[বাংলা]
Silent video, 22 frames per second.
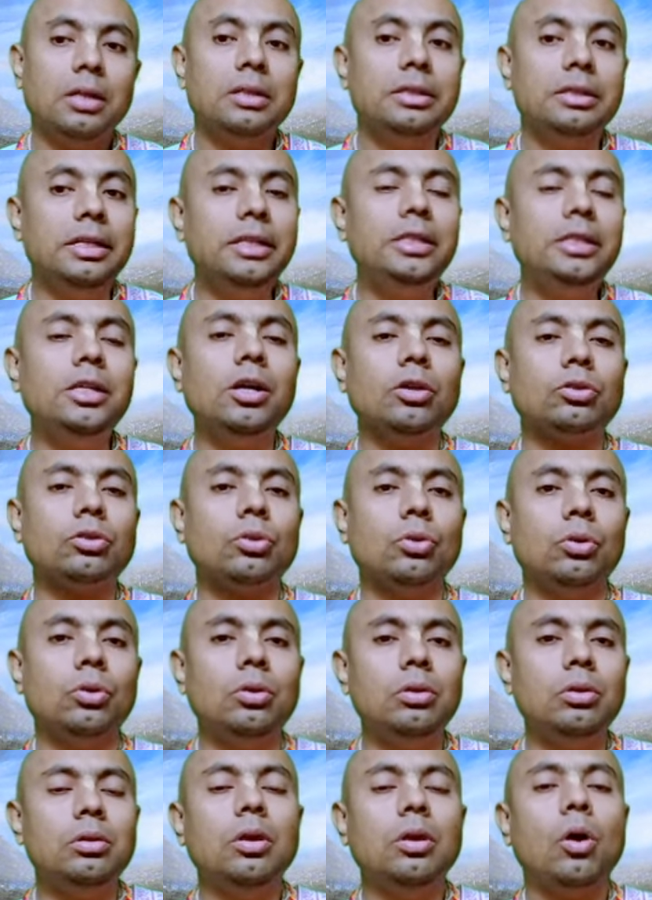দ্বিতীয়ত
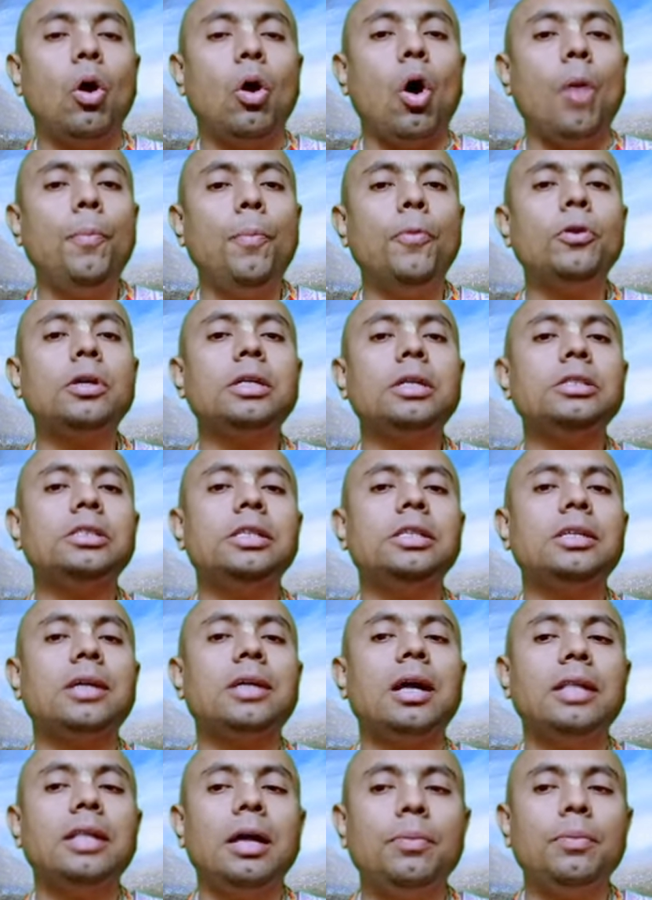অপরকে
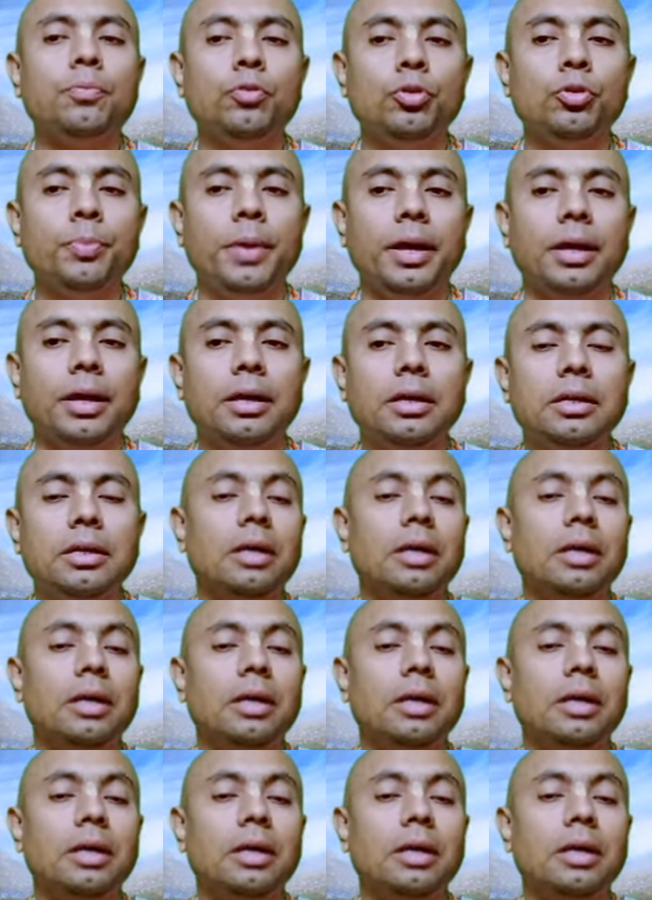শিক্ষা দেওয়ার পূর্বে